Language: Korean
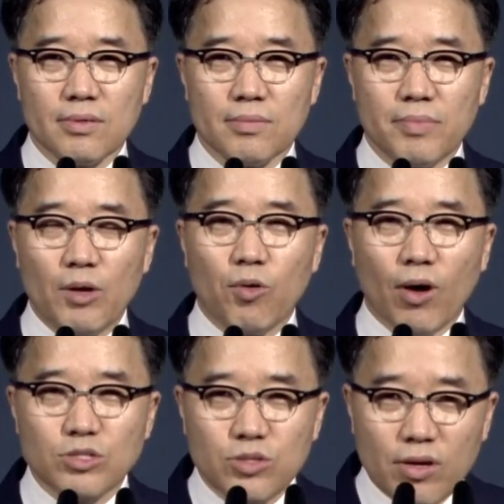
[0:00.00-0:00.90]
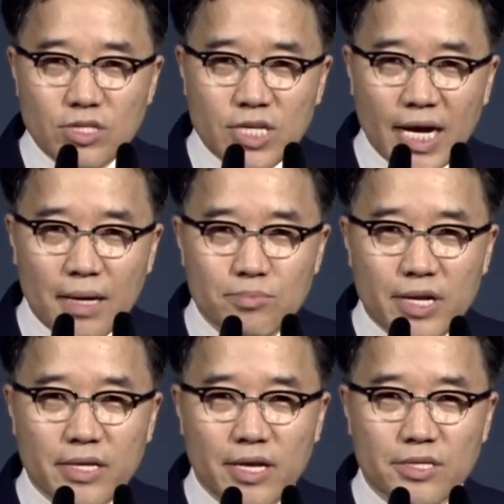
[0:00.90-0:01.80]
바로 어떤 사람들에
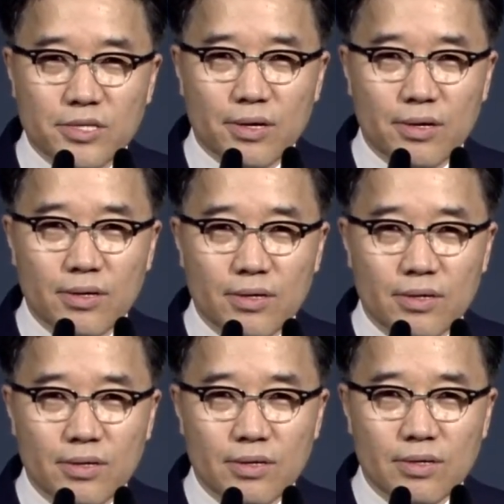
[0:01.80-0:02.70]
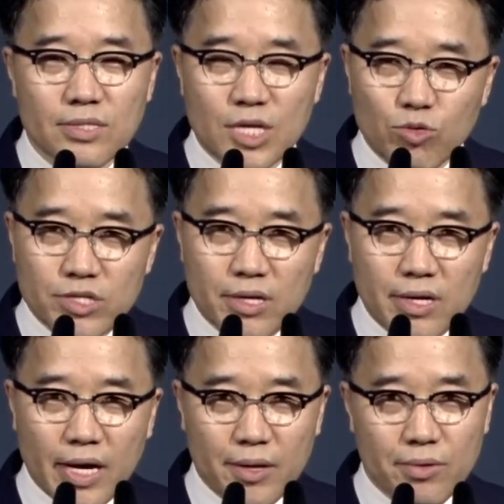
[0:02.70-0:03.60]
의해서 세워진
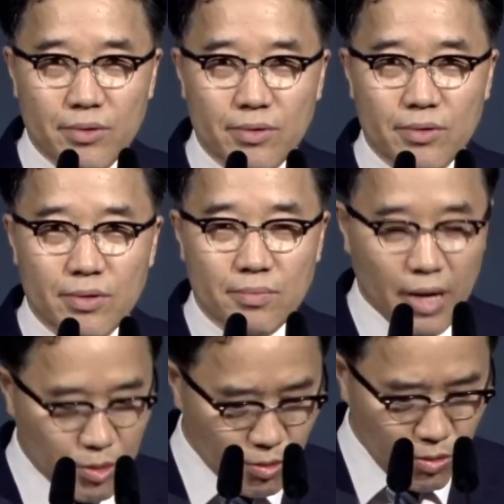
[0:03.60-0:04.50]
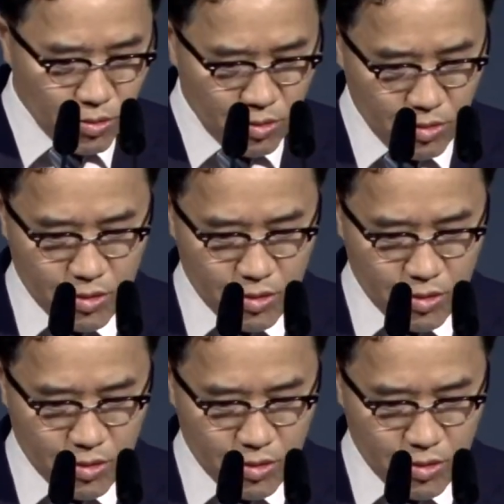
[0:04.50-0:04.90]
걸까요? 바로